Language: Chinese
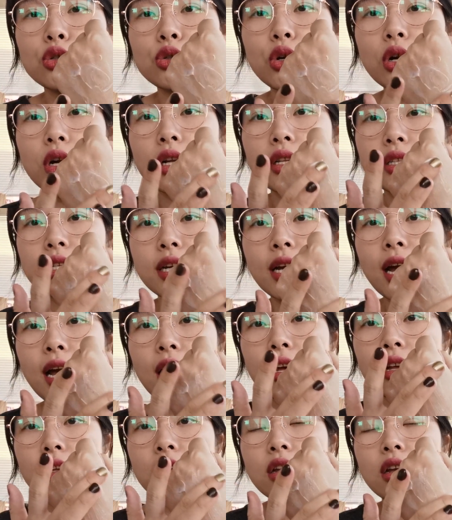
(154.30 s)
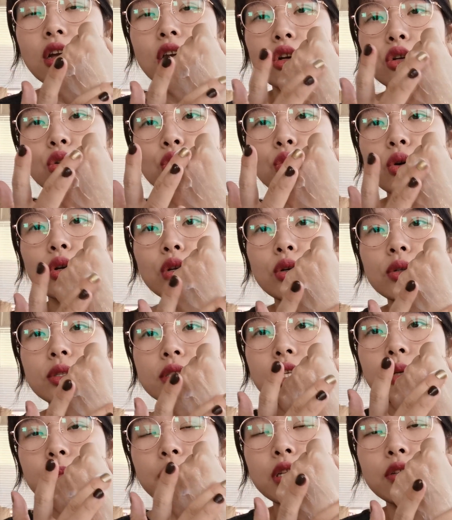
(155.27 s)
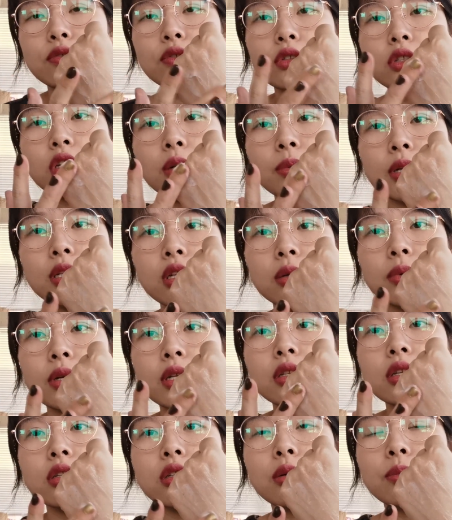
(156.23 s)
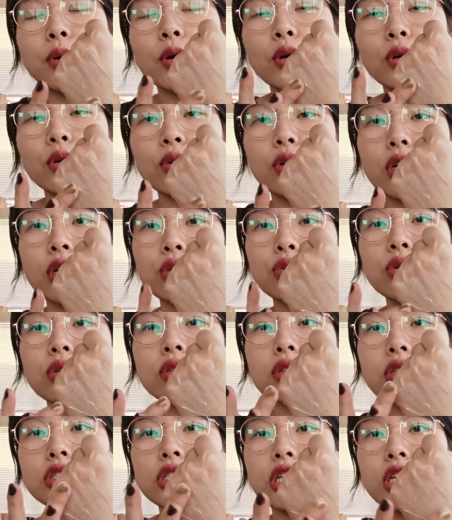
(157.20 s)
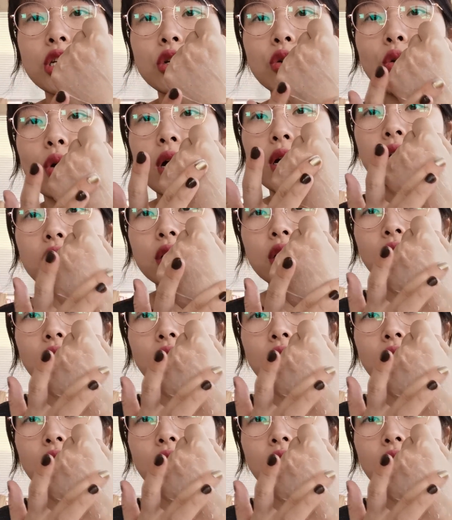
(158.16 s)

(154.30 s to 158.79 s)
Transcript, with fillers: 润，你看，如果有一些皮肤特别特别嫩的朋友，可以选择这一款。